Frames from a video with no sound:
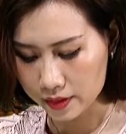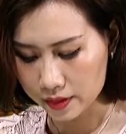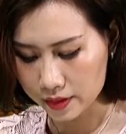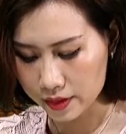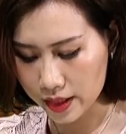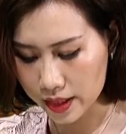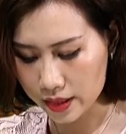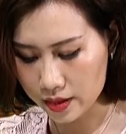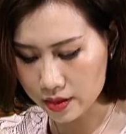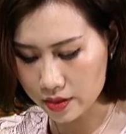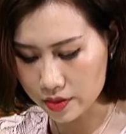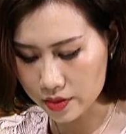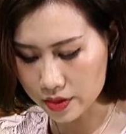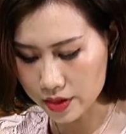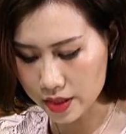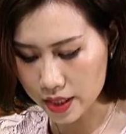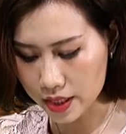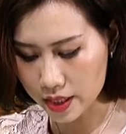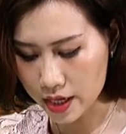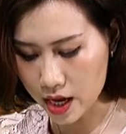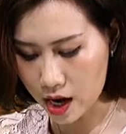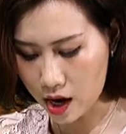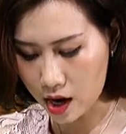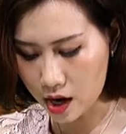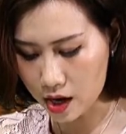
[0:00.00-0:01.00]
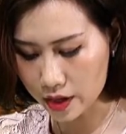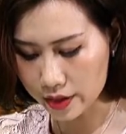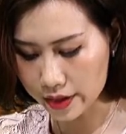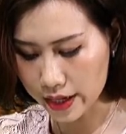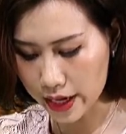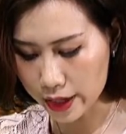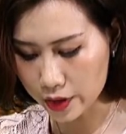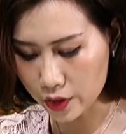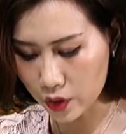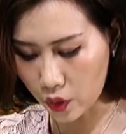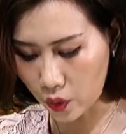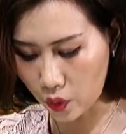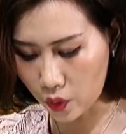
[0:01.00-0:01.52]
Cái cử chỉ đó
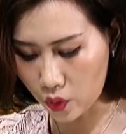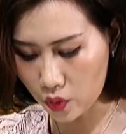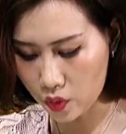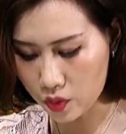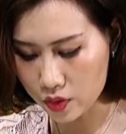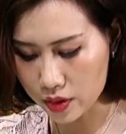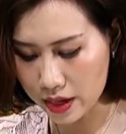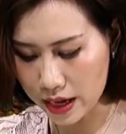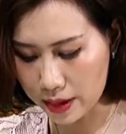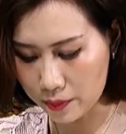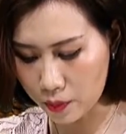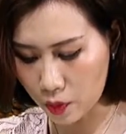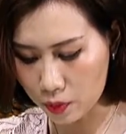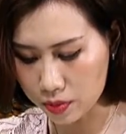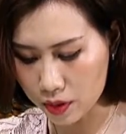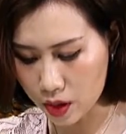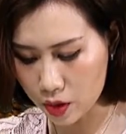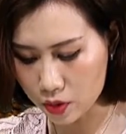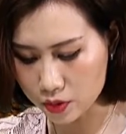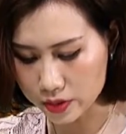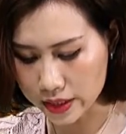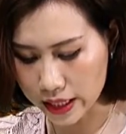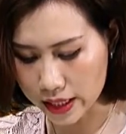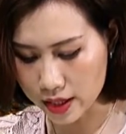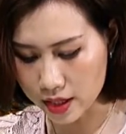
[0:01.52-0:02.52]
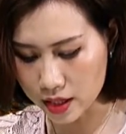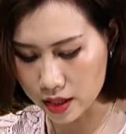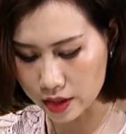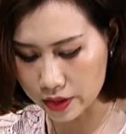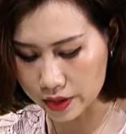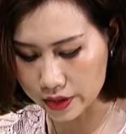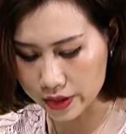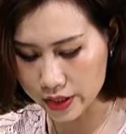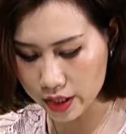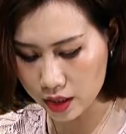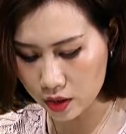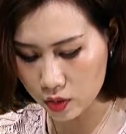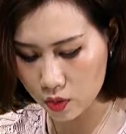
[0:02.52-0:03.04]
đã đủ là một câu trả lời
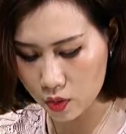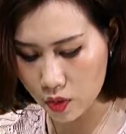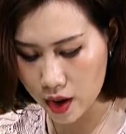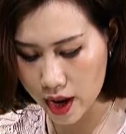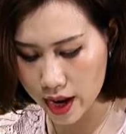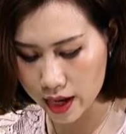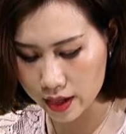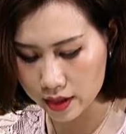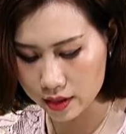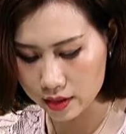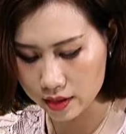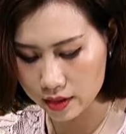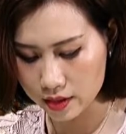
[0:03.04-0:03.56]
dứt khoát.